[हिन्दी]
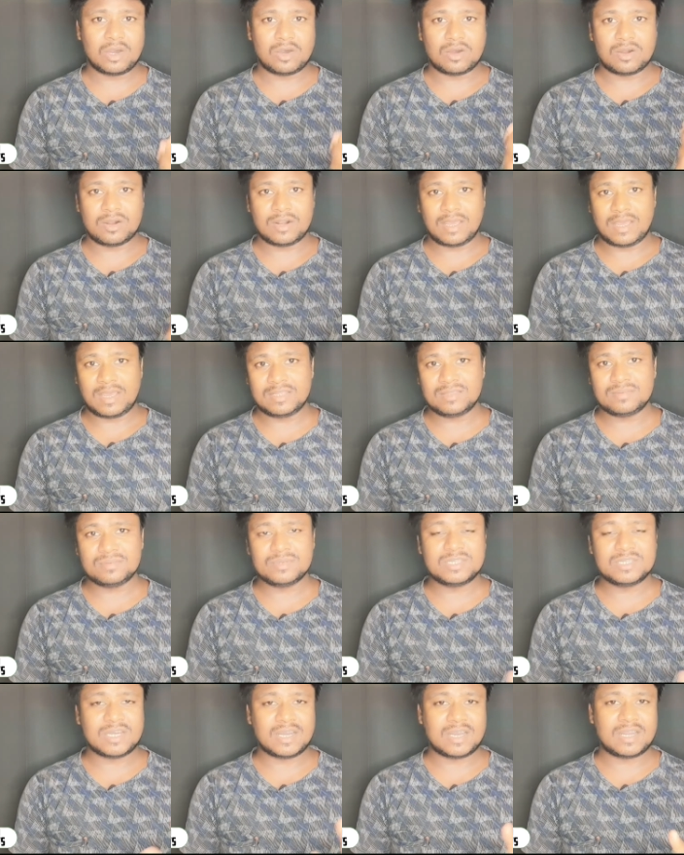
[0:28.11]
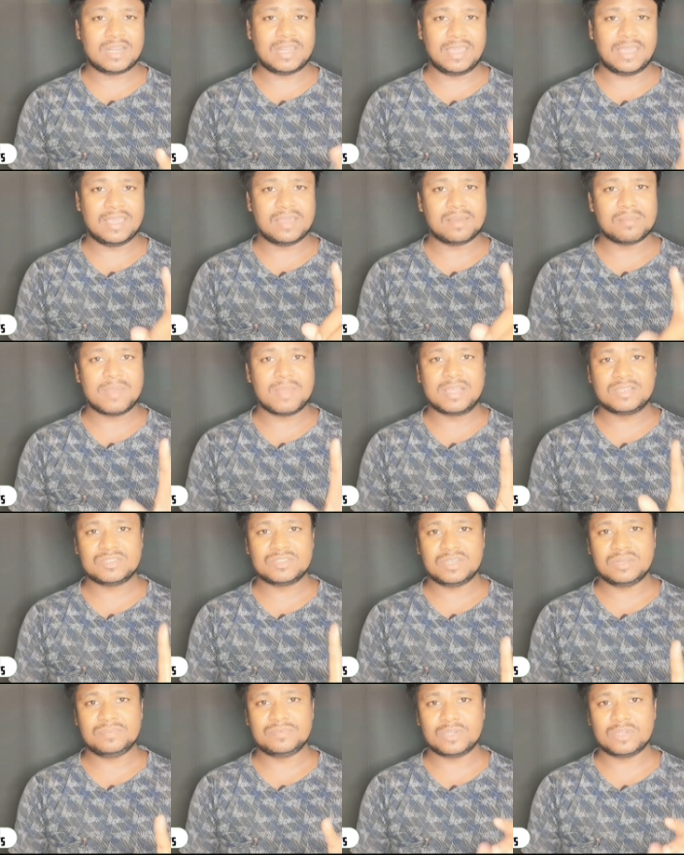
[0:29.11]
और अंत में जाकर एक मैच
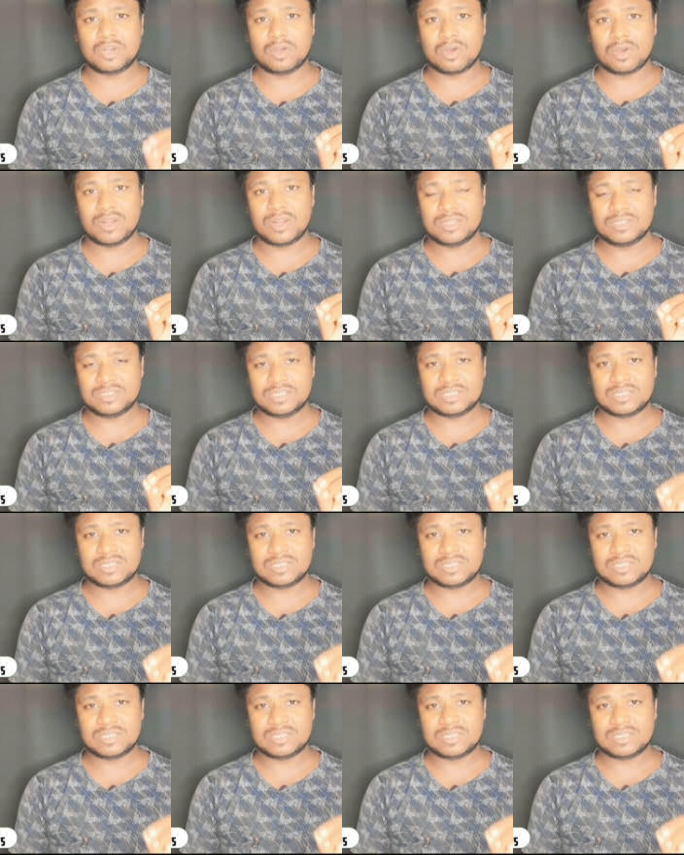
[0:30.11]
सिर्फ श्रीलंका ने